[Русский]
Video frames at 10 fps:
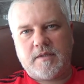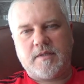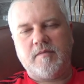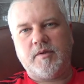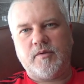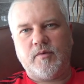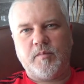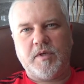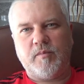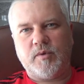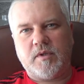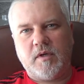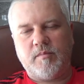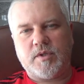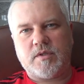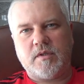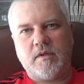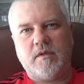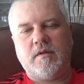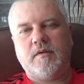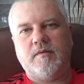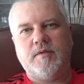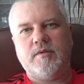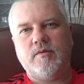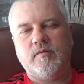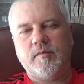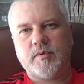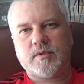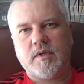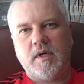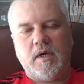Сегодня у меня будет необычный видеовыпуск